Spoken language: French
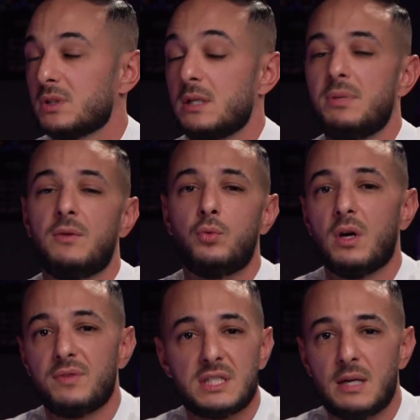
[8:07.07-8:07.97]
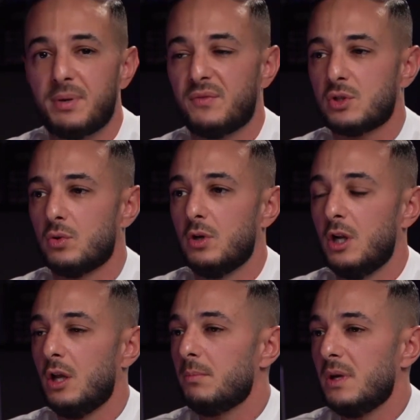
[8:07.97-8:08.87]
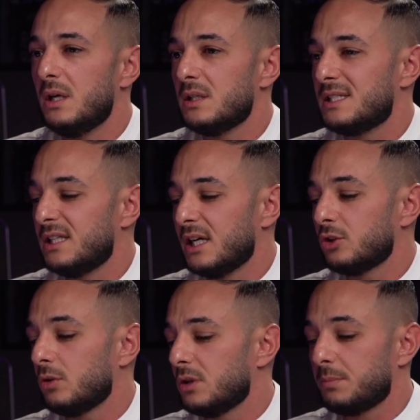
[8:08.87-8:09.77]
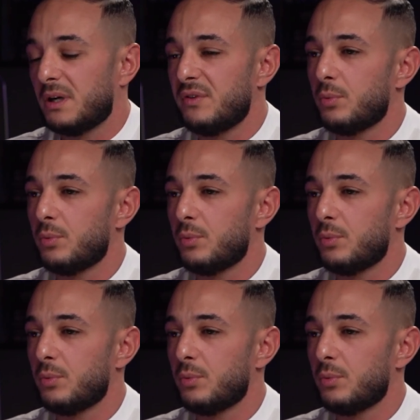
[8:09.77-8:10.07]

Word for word: C'est bien de vouloir viser la perfection, mais si tu attends d'être parfait